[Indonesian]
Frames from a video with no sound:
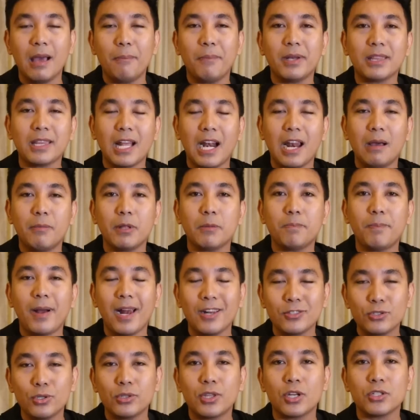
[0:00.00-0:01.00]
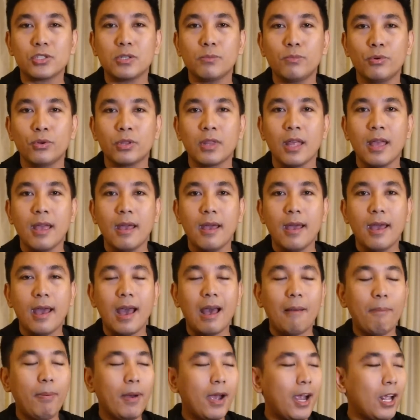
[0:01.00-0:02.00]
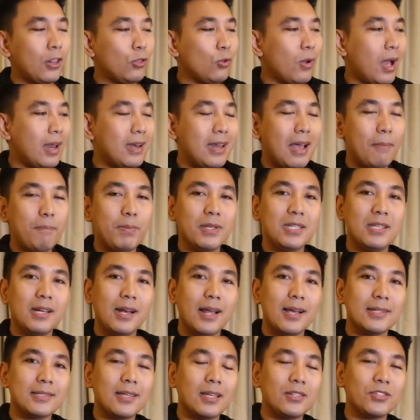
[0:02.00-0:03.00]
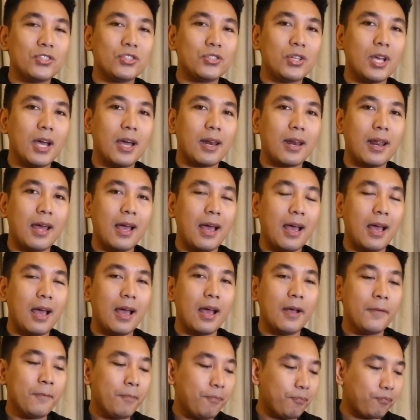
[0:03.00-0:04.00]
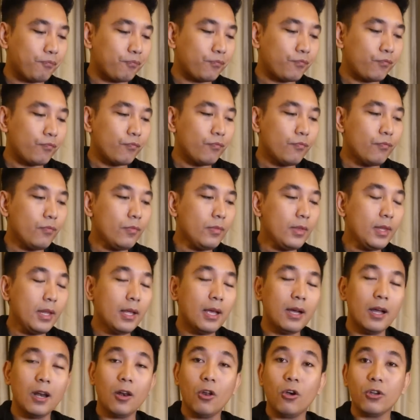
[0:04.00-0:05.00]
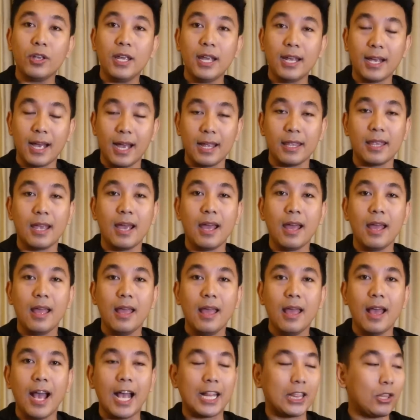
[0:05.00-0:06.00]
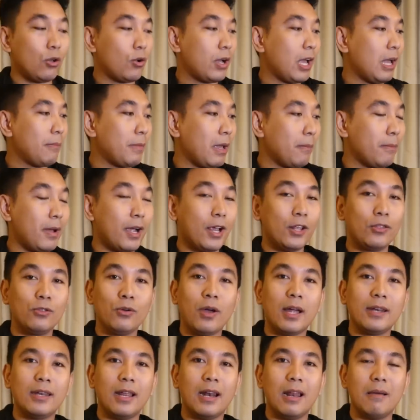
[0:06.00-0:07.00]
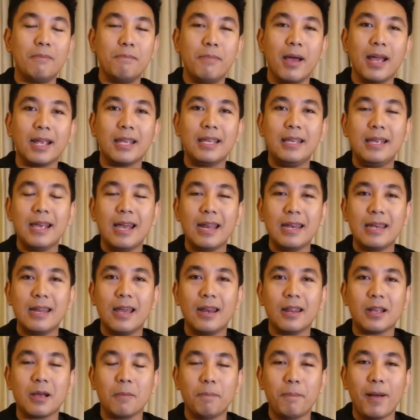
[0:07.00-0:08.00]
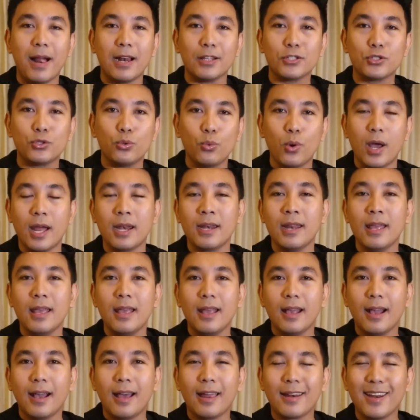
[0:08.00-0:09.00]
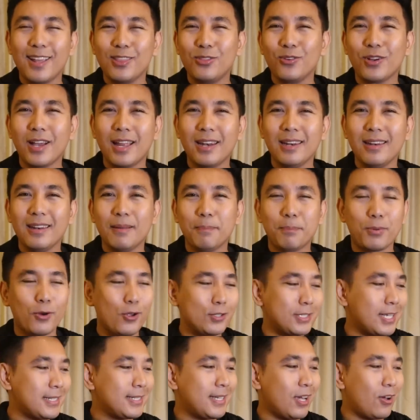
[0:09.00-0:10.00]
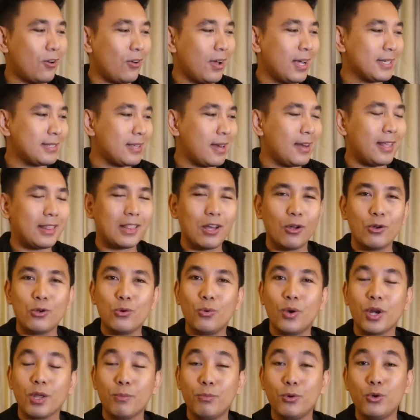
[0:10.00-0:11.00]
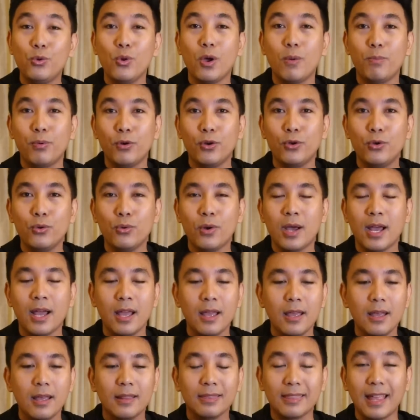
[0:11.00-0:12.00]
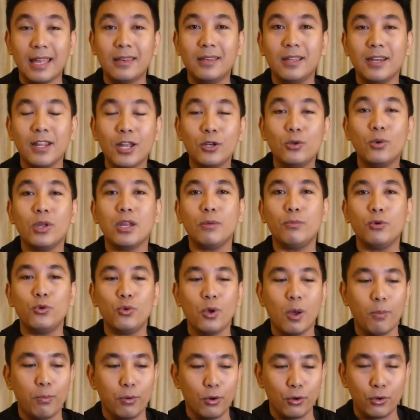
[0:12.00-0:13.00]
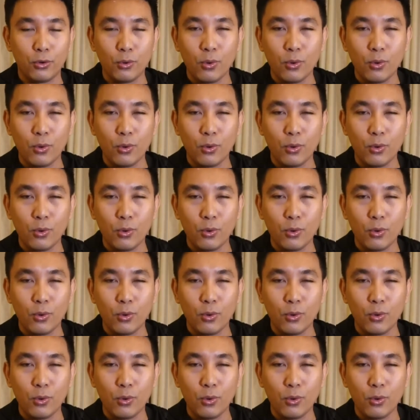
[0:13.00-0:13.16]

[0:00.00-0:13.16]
alamat-alamat palsu tersebut? Apakah itu ada penjelasan secara logikanya ataukah memang itu adalah bagian dari kepalsuan karena itu kan prosesnya kalau nggak salah di tahun 2022 tendernya 2022